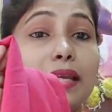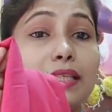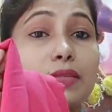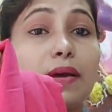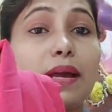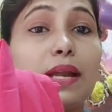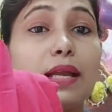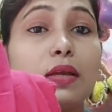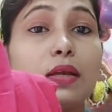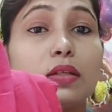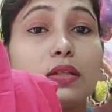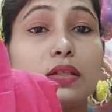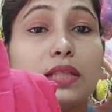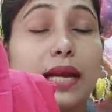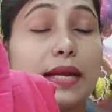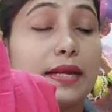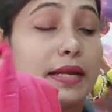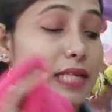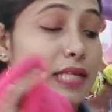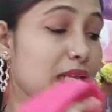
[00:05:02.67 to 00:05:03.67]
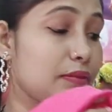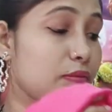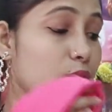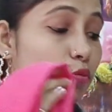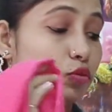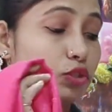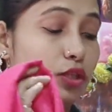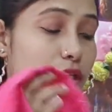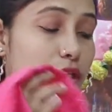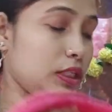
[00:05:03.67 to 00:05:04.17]
इस वाले सेट के साथ
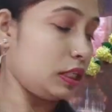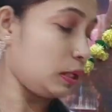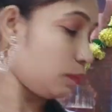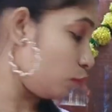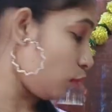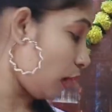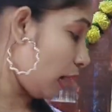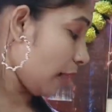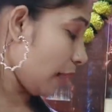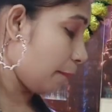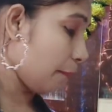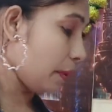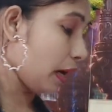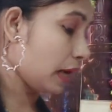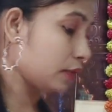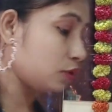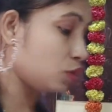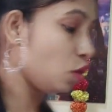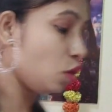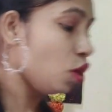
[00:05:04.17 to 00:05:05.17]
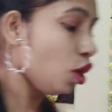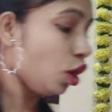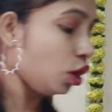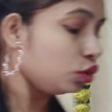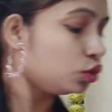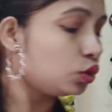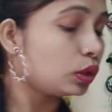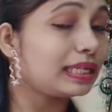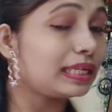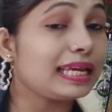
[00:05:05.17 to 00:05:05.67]
में मुझे रिसीव हुआ है प्लाजो
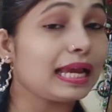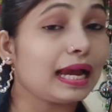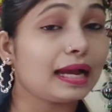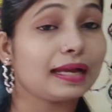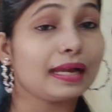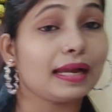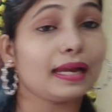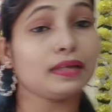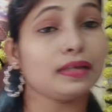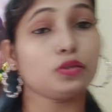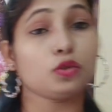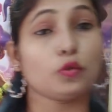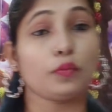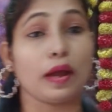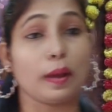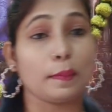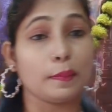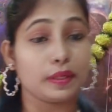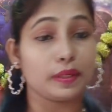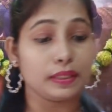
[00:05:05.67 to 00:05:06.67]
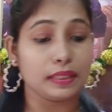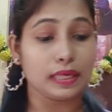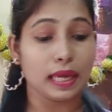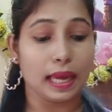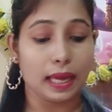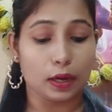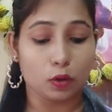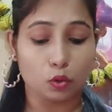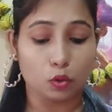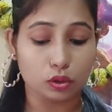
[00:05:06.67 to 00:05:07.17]
जो की अगेन जो फेब्रिक
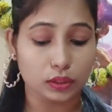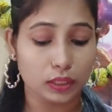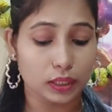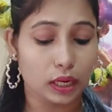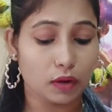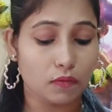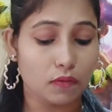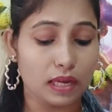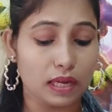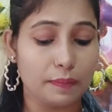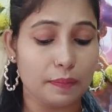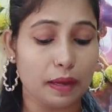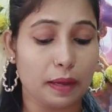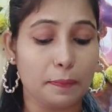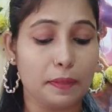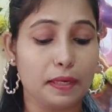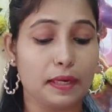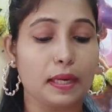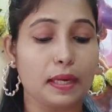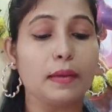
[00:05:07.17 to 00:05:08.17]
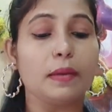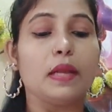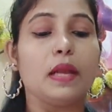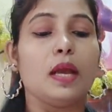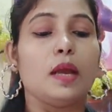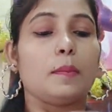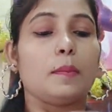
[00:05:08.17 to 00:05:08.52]
दिया है कुर्ते का वही फेब्रिक है